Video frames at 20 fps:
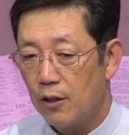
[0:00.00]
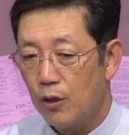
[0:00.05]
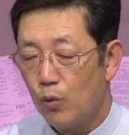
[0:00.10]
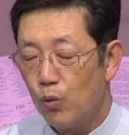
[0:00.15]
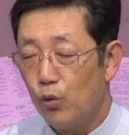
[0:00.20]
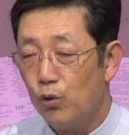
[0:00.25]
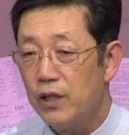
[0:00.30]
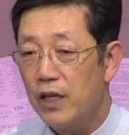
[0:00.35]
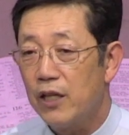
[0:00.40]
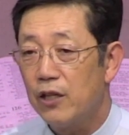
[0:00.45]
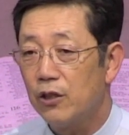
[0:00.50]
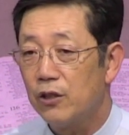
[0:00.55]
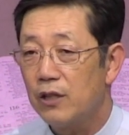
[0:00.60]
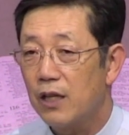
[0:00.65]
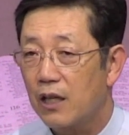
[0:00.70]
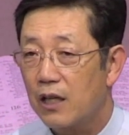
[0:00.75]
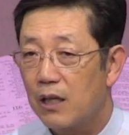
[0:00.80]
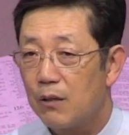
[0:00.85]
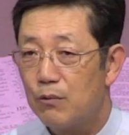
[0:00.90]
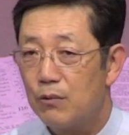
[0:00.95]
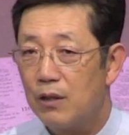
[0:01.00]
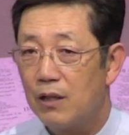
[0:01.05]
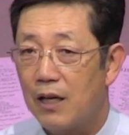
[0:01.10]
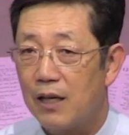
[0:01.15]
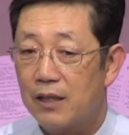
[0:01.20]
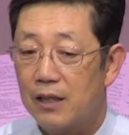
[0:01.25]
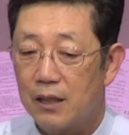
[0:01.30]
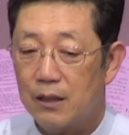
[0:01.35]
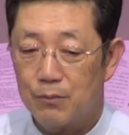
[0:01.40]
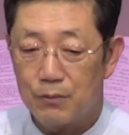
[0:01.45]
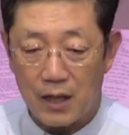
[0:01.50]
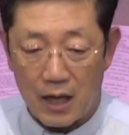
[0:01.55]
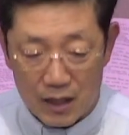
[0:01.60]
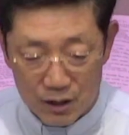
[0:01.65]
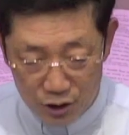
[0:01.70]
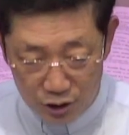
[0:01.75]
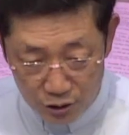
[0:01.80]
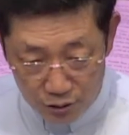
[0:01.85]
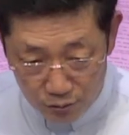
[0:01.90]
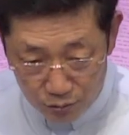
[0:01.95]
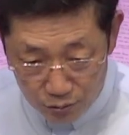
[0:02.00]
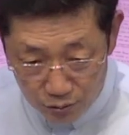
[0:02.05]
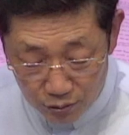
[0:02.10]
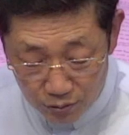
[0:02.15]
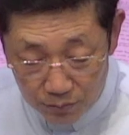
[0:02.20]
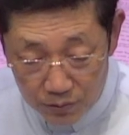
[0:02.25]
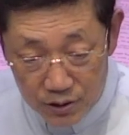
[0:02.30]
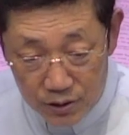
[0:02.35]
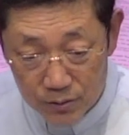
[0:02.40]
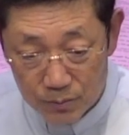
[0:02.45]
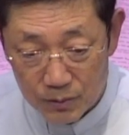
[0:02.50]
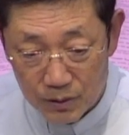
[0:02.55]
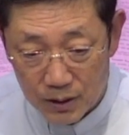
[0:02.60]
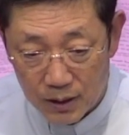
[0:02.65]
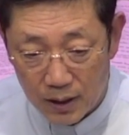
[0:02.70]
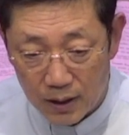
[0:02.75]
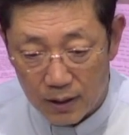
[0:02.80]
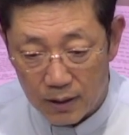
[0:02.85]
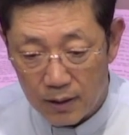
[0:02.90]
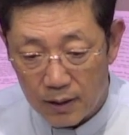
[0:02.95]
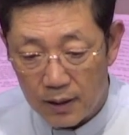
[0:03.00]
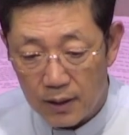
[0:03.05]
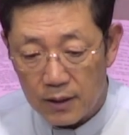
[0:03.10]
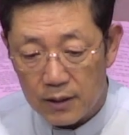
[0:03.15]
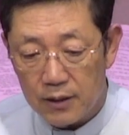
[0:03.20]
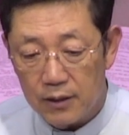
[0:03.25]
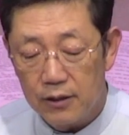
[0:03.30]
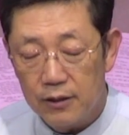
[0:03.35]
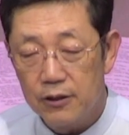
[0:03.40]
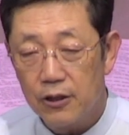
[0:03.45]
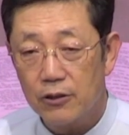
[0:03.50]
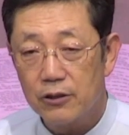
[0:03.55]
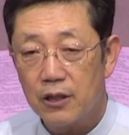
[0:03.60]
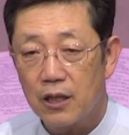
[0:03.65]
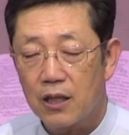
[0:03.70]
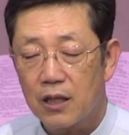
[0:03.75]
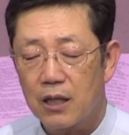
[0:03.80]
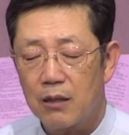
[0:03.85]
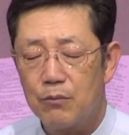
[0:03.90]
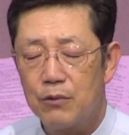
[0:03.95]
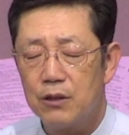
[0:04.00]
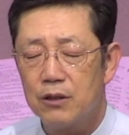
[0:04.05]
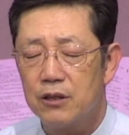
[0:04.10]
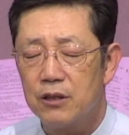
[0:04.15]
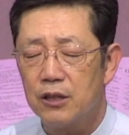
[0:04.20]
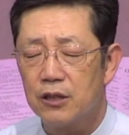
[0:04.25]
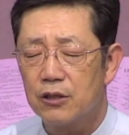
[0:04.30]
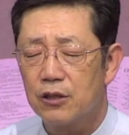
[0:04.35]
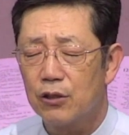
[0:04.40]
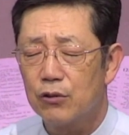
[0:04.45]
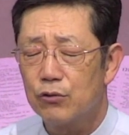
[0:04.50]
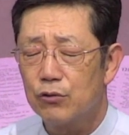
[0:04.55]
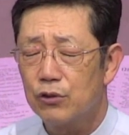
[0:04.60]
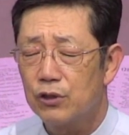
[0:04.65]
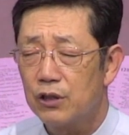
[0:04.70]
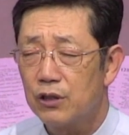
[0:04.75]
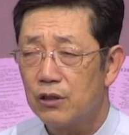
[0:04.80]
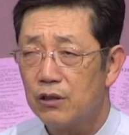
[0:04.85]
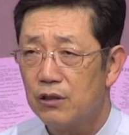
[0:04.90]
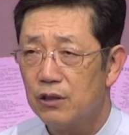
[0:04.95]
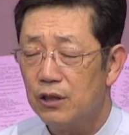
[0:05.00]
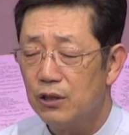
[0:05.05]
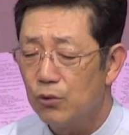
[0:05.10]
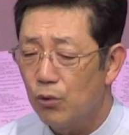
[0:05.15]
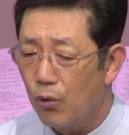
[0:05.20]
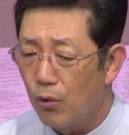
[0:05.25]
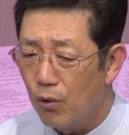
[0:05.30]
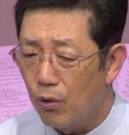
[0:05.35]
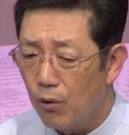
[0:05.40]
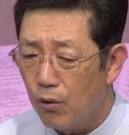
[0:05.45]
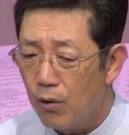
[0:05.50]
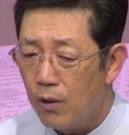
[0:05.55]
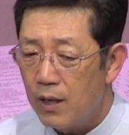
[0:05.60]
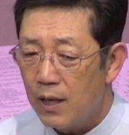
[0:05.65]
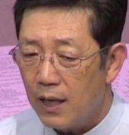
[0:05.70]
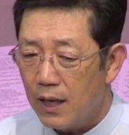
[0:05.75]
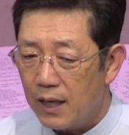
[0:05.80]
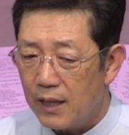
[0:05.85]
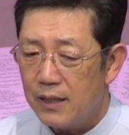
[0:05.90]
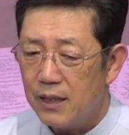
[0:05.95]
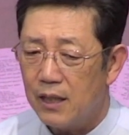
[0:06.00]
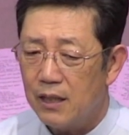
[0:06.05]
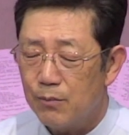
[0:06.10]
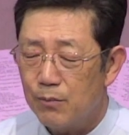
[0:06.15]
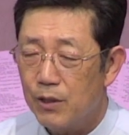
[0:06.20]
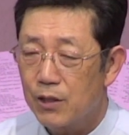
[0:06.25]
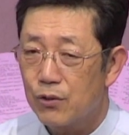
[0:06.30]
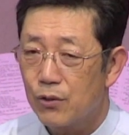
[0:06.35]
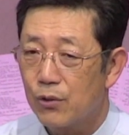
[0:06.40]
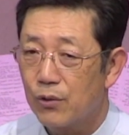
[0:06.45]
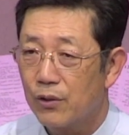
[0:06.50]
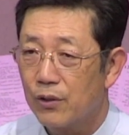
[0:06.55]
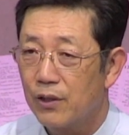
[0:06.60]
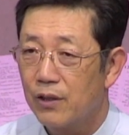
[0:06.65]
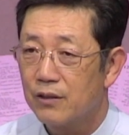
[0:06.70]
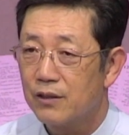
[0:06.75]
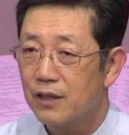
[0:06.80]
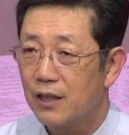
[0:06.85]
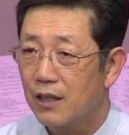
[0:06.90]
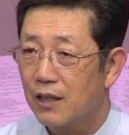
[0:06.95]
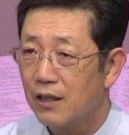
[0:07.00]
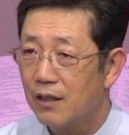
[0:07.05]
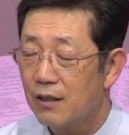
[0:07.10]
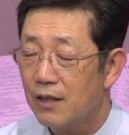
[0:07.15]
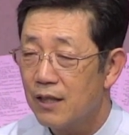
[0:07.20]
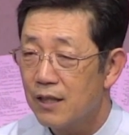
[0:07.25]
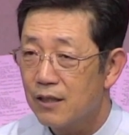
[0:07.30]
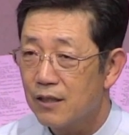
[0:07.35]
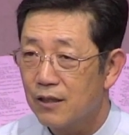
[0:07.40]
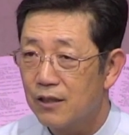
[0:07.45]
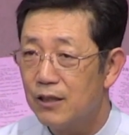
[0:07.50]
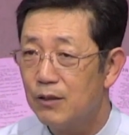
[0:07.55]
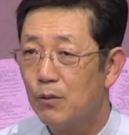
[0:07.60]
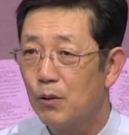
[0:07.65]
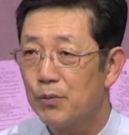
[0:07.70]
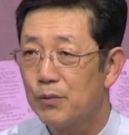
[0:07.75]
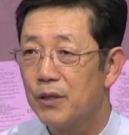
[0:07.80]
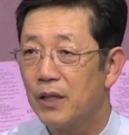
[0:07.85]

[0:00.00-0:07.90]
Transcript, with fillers: 우리의 연약함을 하나님은 아시는 줄로 믿습니다. 그 연약함을 지켜주시는 이도 하나님의 손길. 제가 끊임없이